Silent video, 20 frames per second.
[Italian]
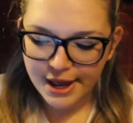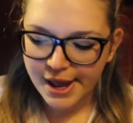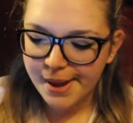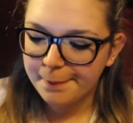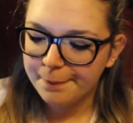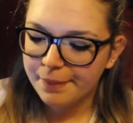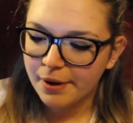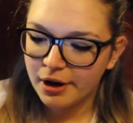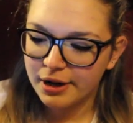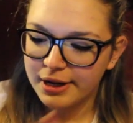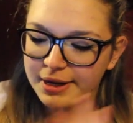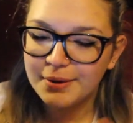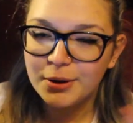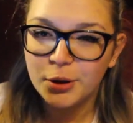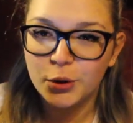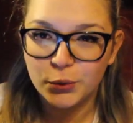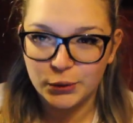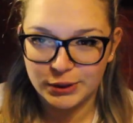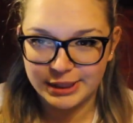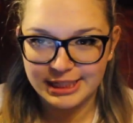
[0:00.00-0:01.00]
E
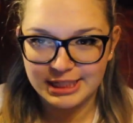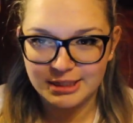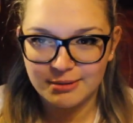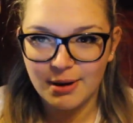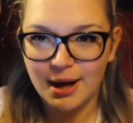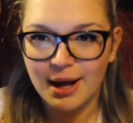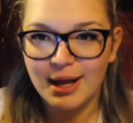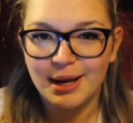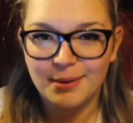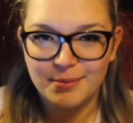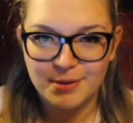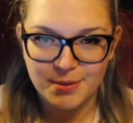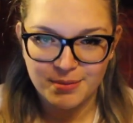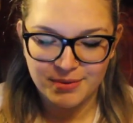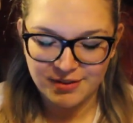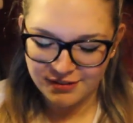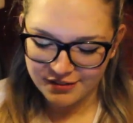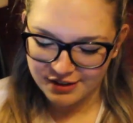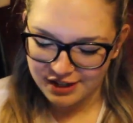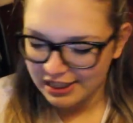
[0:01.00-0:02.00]
poi l'ultima, la mia
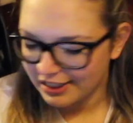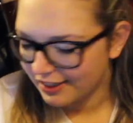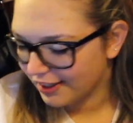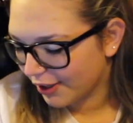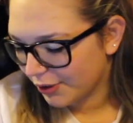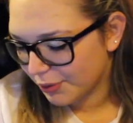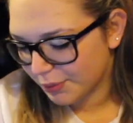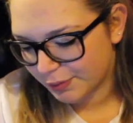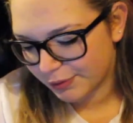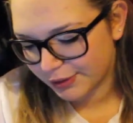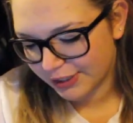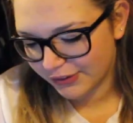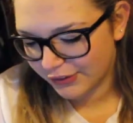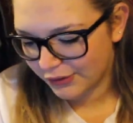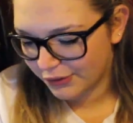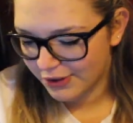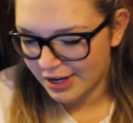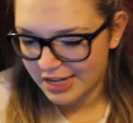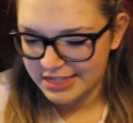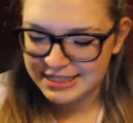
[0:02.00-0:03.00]
preferita, non
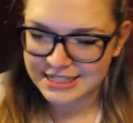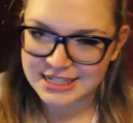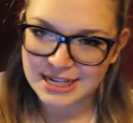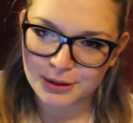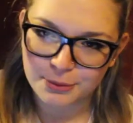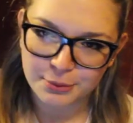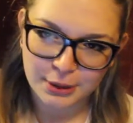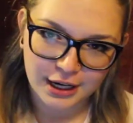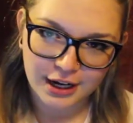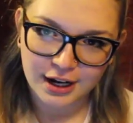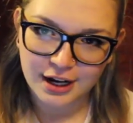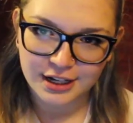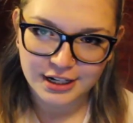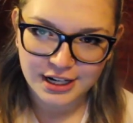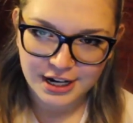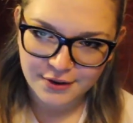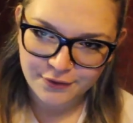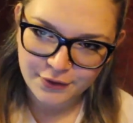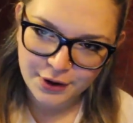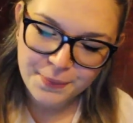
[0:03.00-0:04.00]
poteva non essere
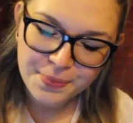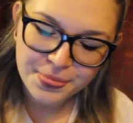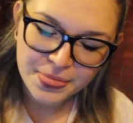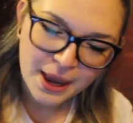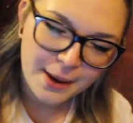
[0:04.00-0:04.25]
Biancaneve,